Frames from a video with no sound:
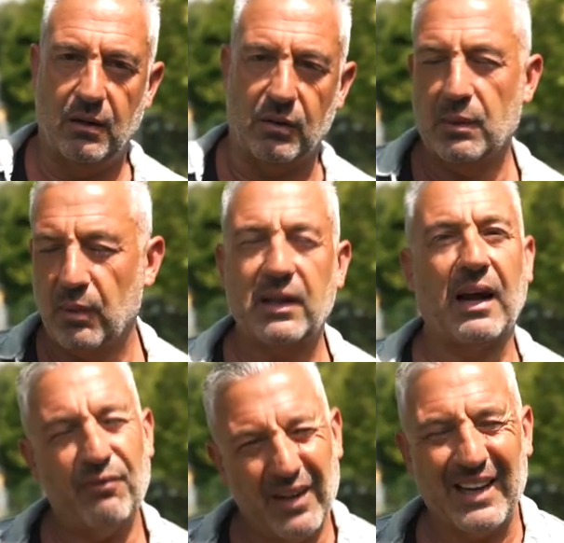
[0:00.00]
Und immer
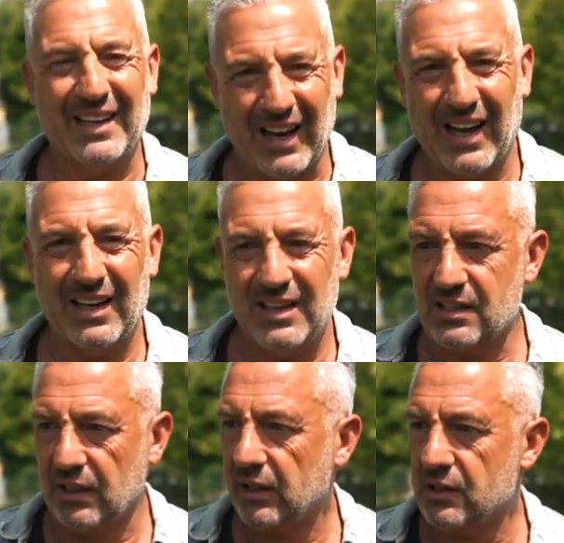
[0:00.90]
dann, wenn der da
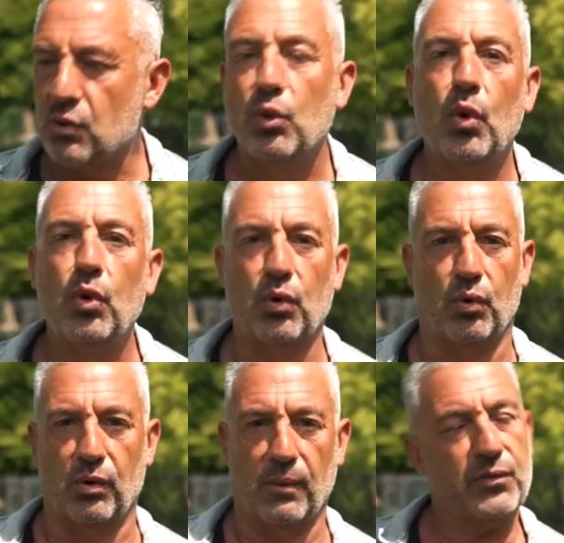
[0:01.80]
ist, dann kriege ich so eine Unruhe.